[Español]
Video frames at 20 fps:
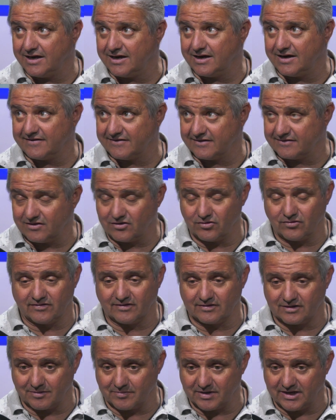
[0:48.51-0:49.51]
en ese tiro de
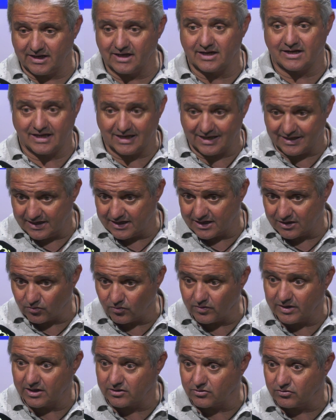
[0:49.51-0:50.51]
Santa María, que hay
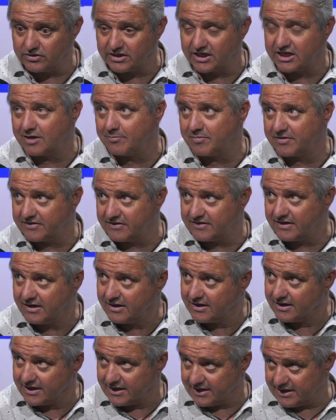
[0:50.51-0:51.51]
algunas con discapacidad
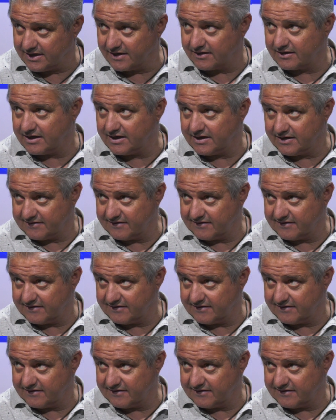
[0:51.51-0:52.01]
y,